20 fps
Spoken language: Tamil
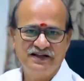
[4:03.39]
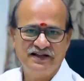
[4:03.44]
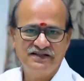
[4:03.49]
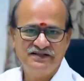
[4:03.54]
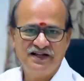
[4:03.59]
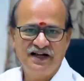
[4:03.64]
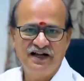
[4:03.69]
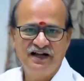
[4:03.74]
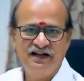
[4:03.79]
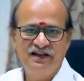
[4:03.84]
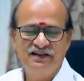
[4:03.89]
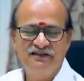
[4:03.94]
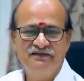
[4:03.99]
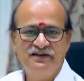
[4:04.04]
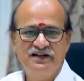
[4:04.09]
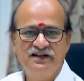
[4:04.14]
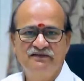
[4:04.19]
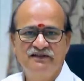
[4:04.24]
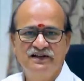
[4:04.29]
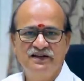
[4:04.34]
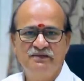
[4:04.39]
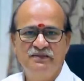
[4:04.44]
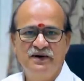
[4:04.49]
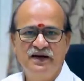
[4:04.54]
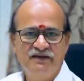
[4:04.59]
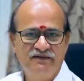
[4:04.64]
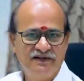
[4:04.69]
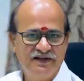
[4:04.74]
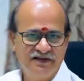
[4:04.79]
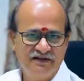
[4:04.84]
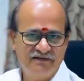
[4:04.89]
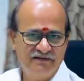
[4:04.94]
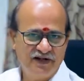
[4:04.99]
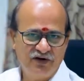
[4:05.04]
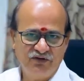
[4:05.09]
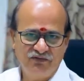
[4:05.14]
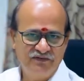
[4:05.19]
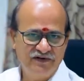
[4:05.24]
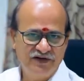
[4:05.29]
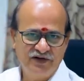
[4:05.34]
சிறைச்சாலையிலேருந்து வீட்டுக்கு வந்த மாதிரி வந்து
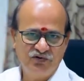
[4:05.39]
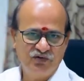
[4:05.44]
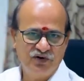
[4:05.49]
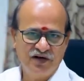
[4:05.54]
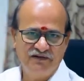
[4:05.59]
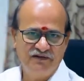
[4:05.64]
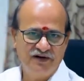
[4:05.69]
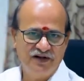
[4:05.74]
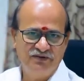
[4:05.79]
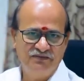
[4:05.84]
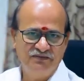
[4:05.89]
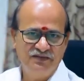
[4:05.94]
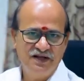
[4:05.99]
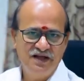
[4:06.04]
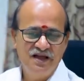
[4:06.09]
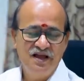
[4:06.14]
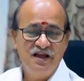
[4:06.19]
வரும் வீட்டுக்குள்ளே வரும்